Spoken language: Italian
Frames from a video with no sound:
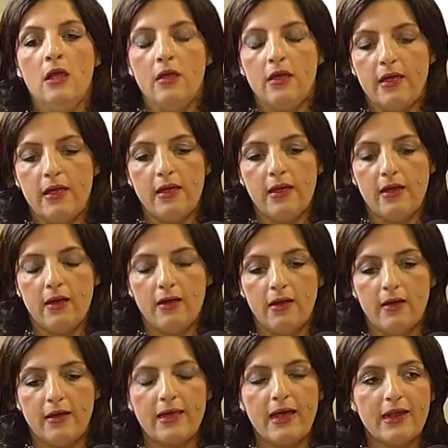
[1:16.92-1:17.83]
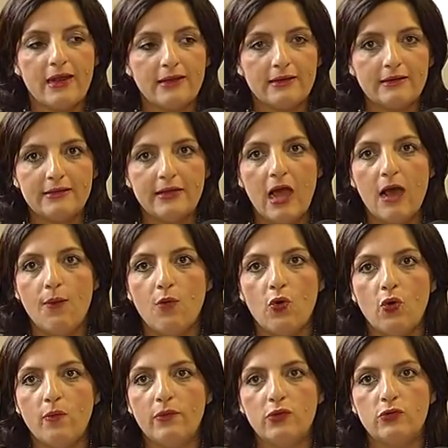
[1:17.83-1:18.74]
e eh, garantiamo
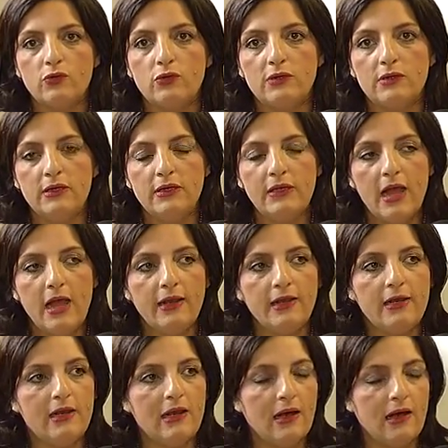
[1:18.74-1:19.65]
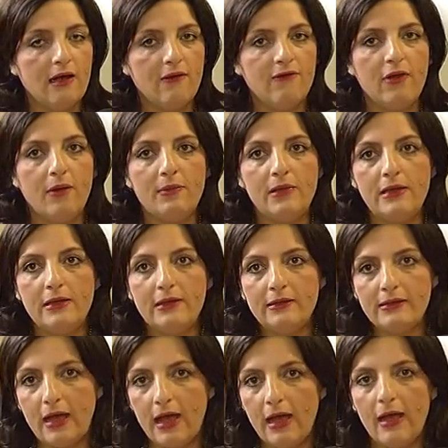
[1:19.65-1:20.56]
come tutti gli anni la
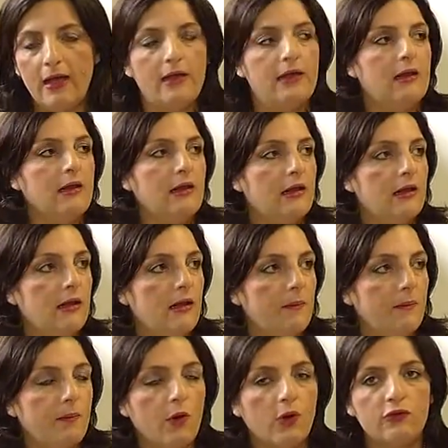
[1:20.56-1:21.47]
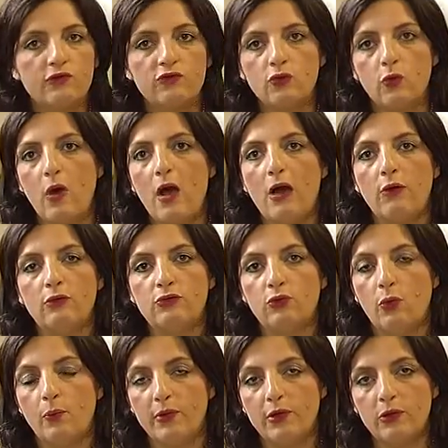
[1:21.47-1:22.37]
viabilità, e il posto
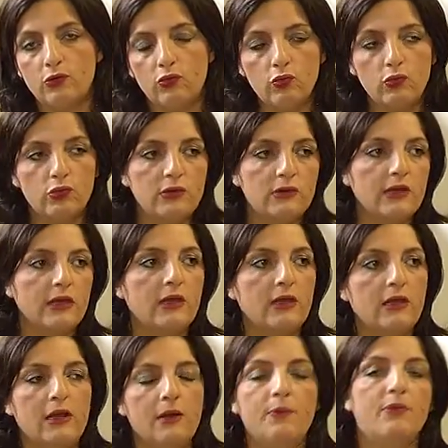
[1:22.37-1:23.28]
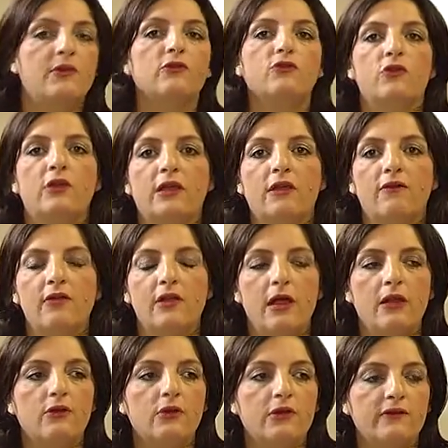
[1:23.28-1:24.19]
auto per tutte le persone che
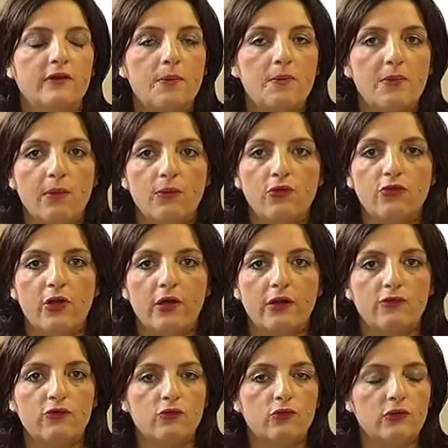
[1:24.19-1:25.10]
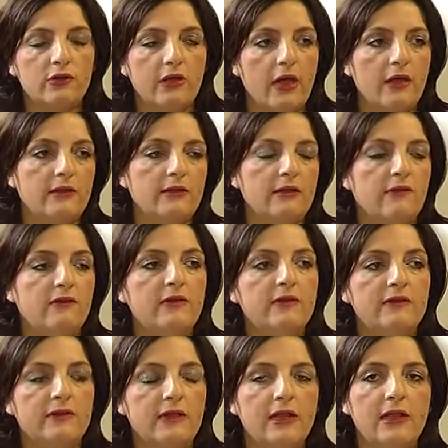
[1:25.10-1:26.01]
verranno, che sappiamo già che sono tante,
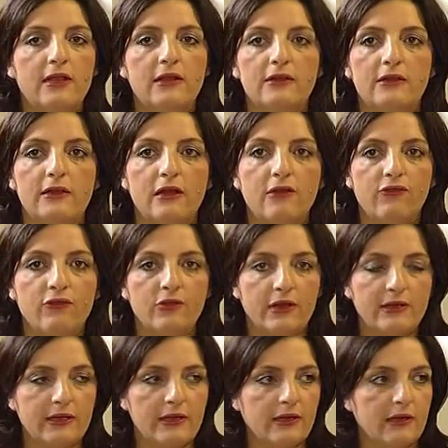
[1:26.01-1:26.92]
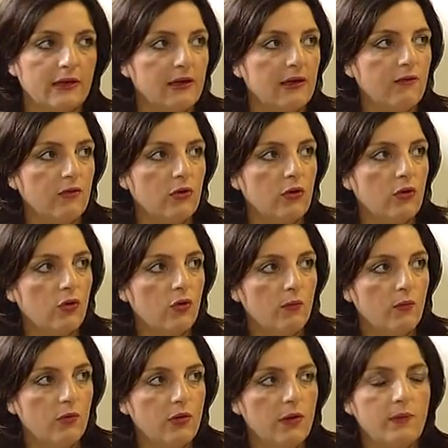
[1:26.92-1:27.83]
viste le telefonate che arrivano in
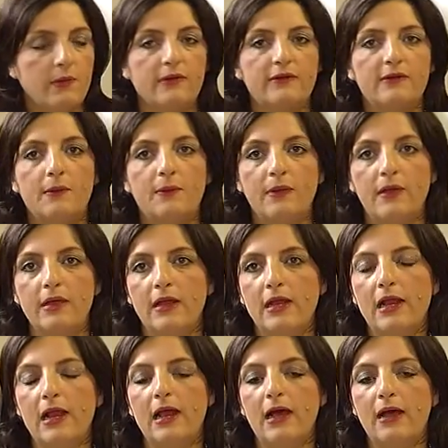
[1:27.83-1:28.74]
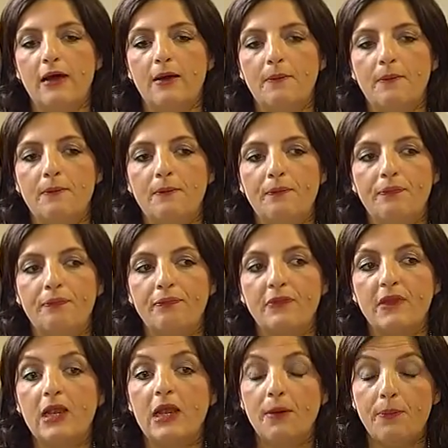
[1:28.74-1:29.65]
comune per sapere mm,
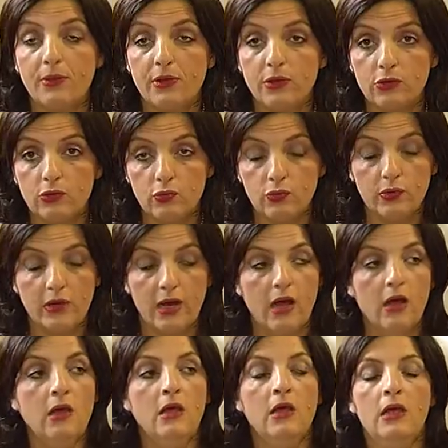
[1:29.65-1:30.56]
l'apertura la,